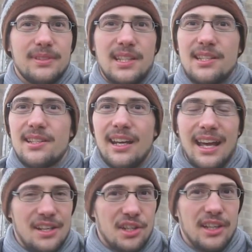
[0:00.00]
Das ist
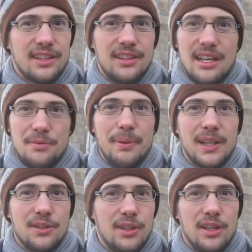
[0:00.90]
allein schon eine
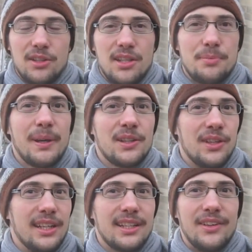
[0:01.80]
spirituelle, hat eine
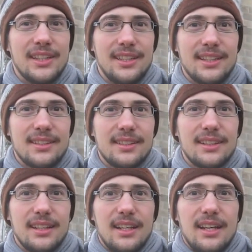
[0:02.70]
spirituelle Qualität
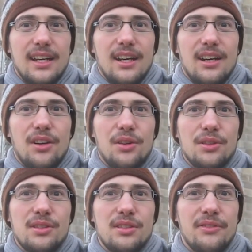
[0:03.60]

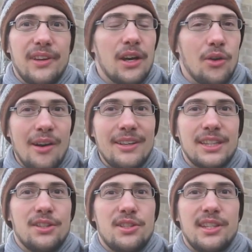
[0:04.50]
und wir
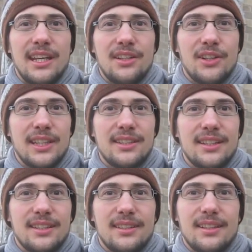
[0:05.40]
erarbeiten uns die
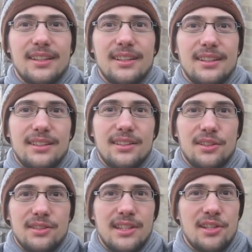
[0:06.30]
Inhalte.
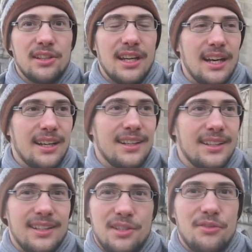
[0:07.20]
Das hat auch,
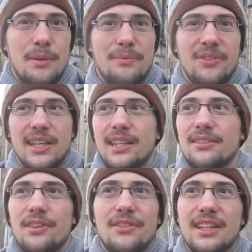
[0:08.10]
äh, also wir, wir
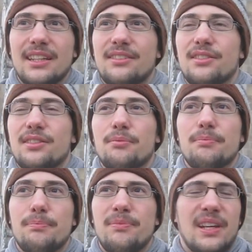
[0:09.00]
können, wir werden nicht,
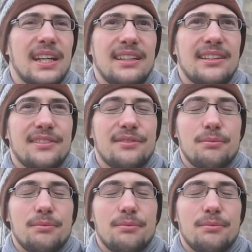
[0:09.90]
wir kriegen,